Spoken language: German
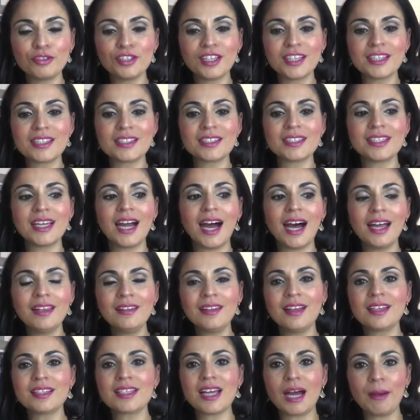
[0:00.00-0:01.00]
dass sie
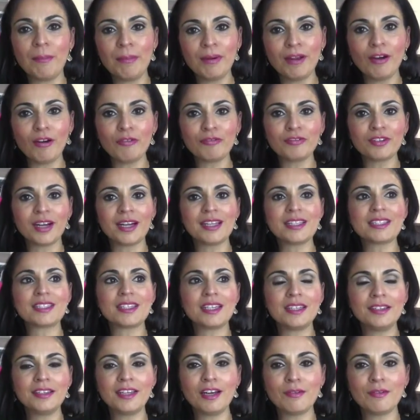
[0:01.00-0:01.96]
anders ablaufen als in